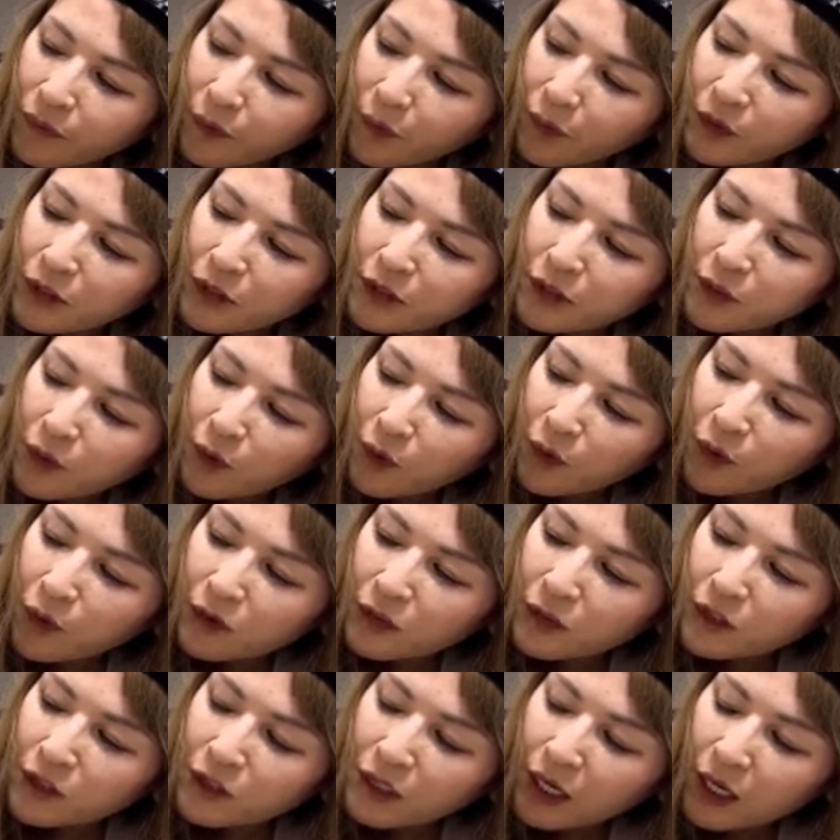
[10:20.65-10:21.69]
星
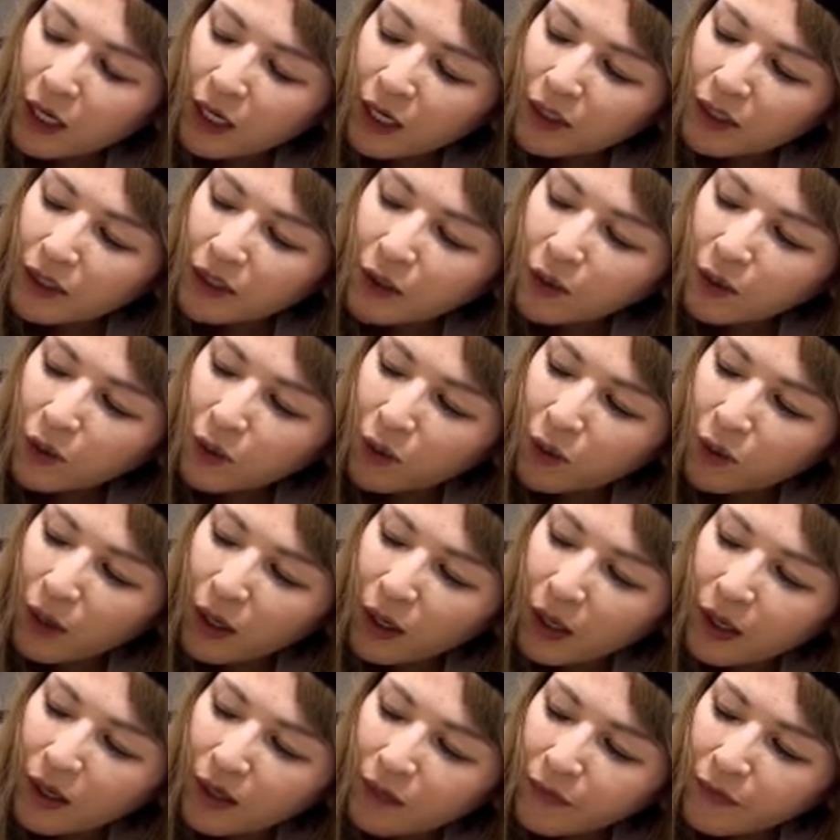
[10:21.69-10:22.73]
とつながってるの
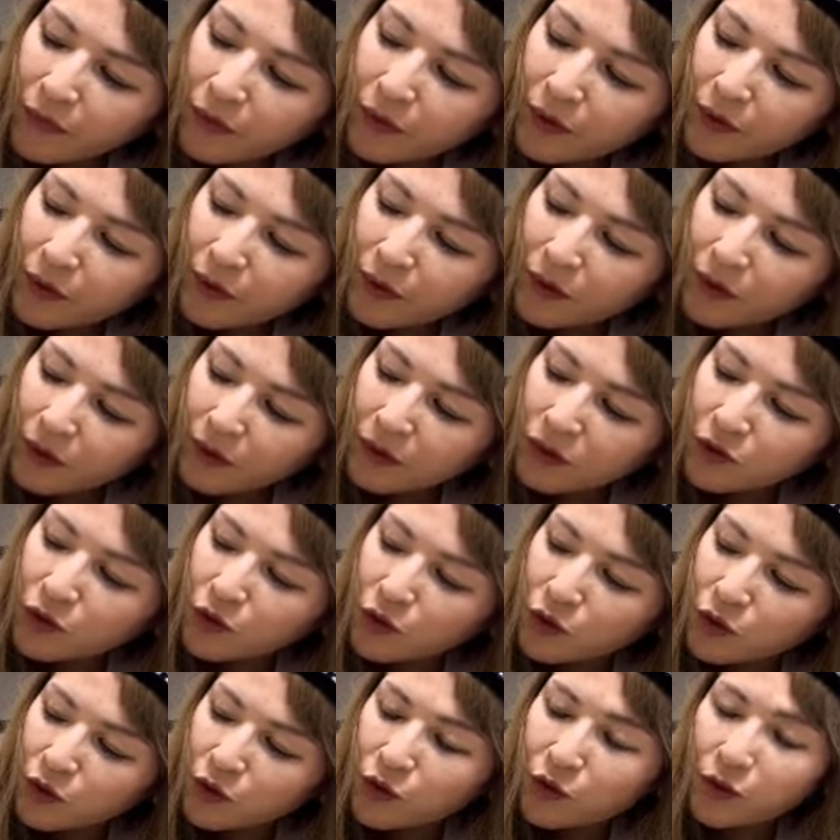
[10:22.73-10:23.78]
は
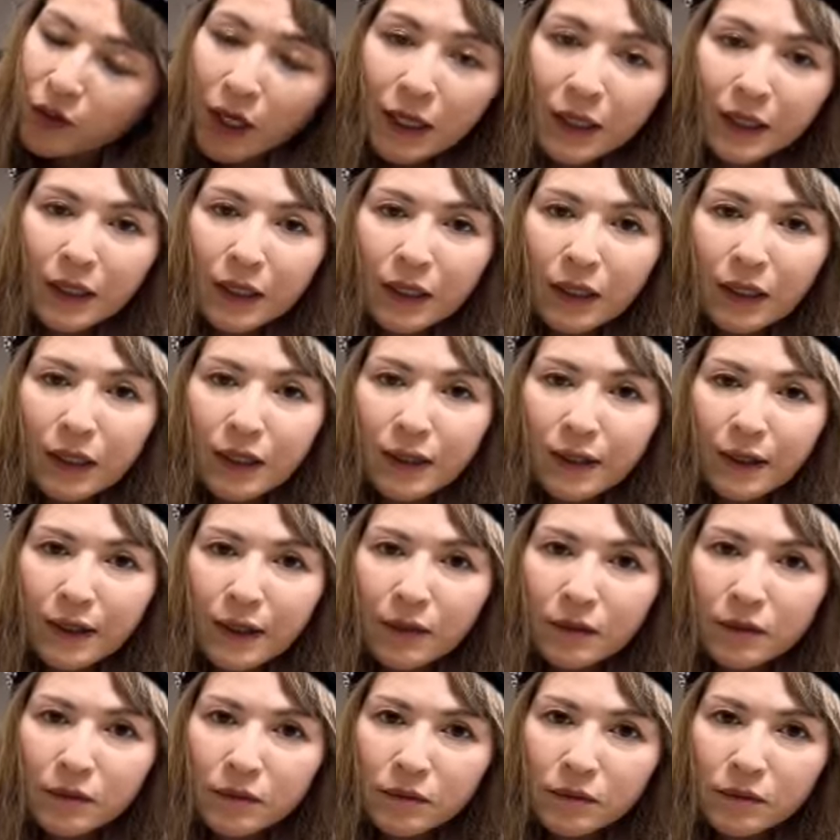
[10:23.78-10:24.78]
中級だけだからね